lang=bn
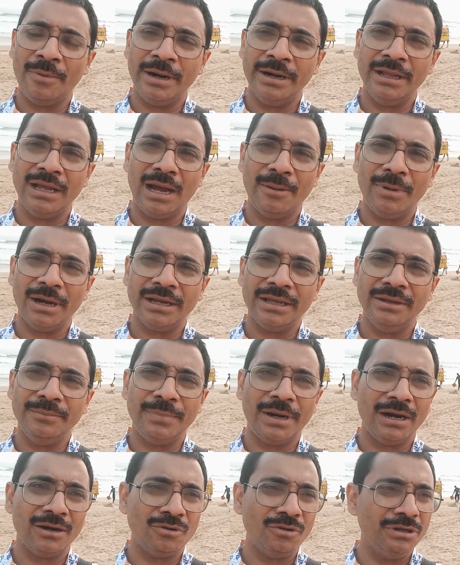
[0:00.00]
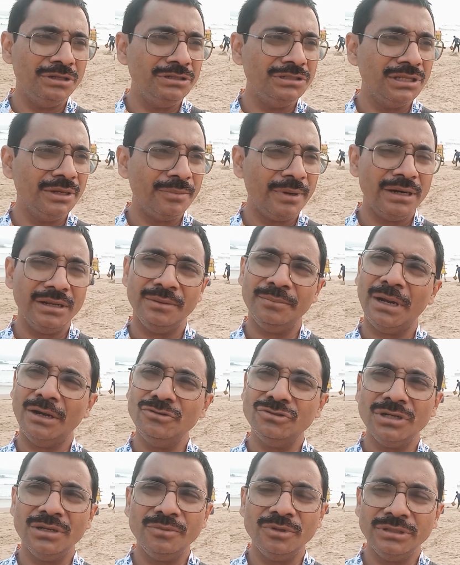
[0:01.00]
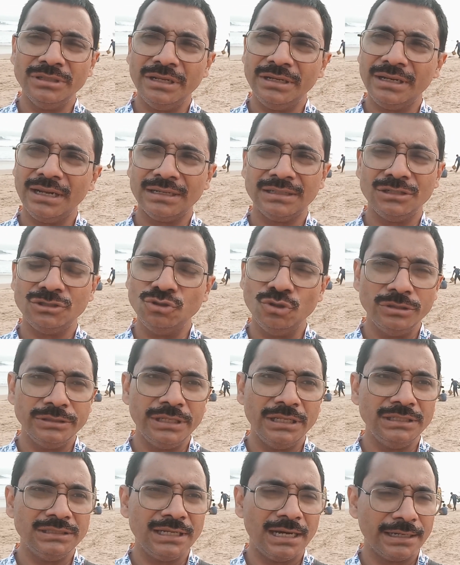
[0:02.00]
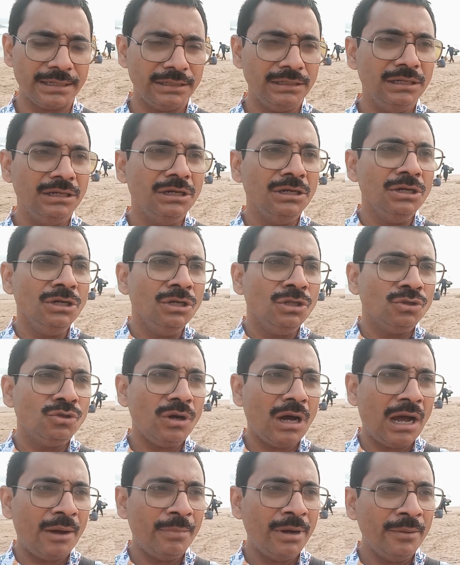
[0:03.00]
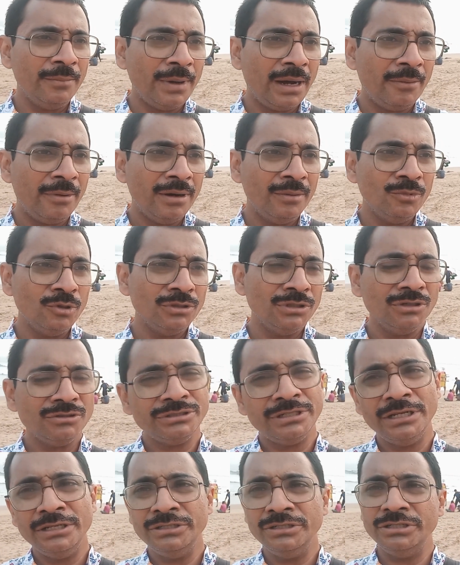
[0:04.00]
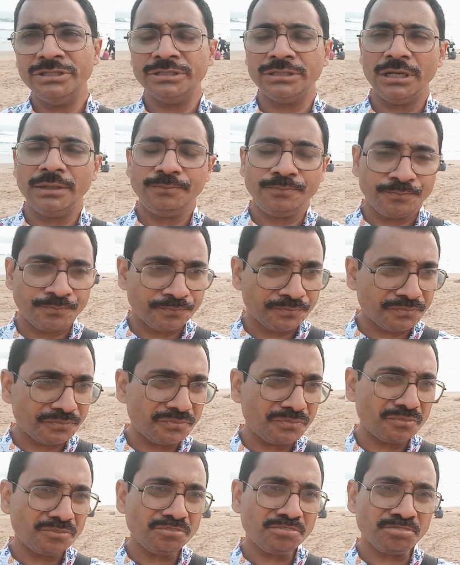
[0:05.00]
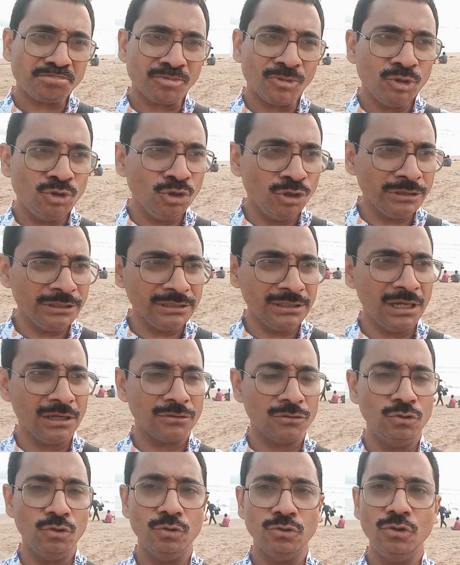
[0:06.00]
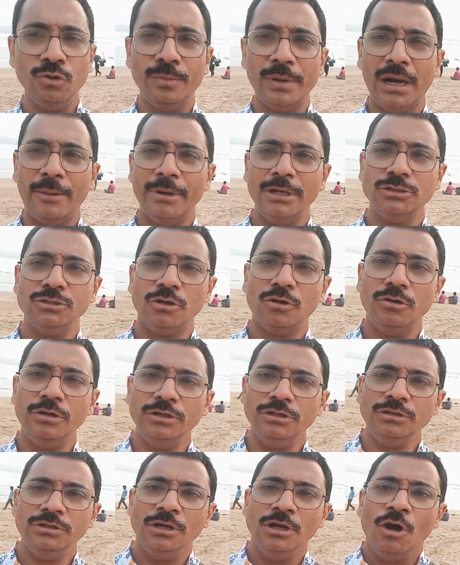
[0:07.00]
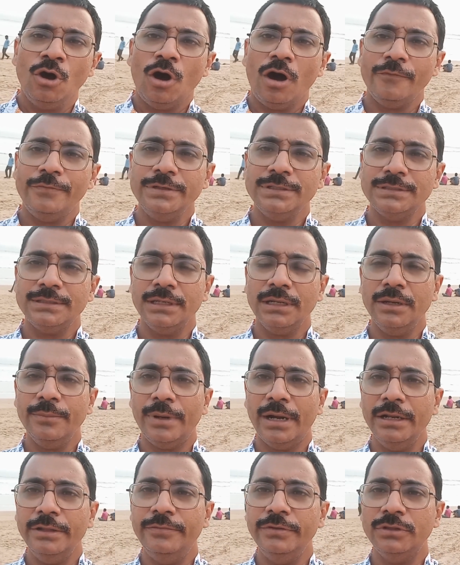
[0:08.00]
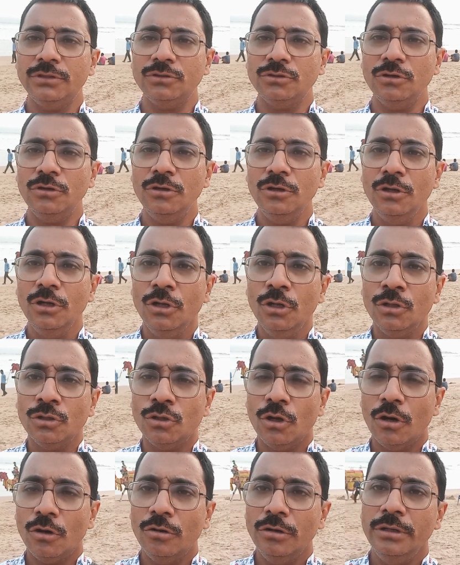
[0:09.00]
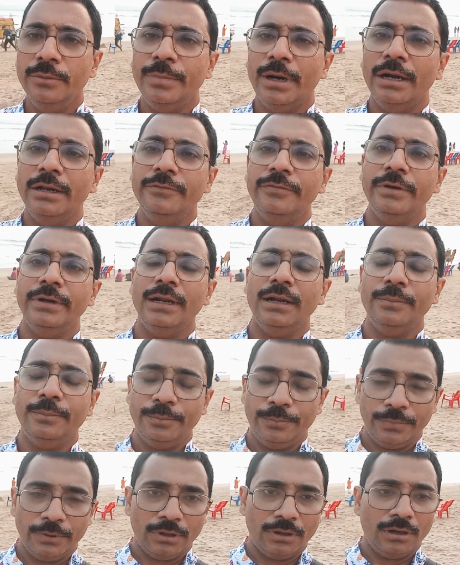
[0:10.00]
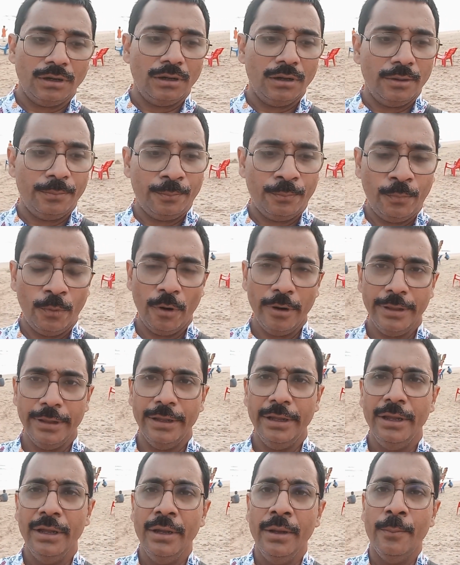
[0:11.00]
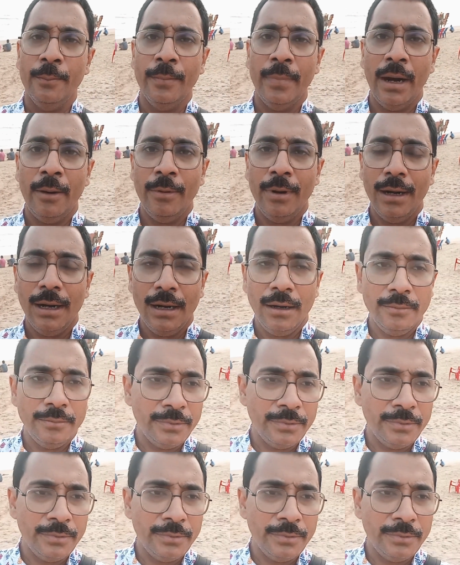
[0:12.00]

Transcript: মানে আমাকে বার করে দিতে পারে মানুষের মধ্যে এটা একটা চলতেই থাকে তো আমার বাবার মধ্যেও সেই জিনিসটা চলতে থাকতো তো বাবা যখনই অফিস থেকে বাড়ি ফিরত তখনই বাড়ি ফেরার পরে বাবা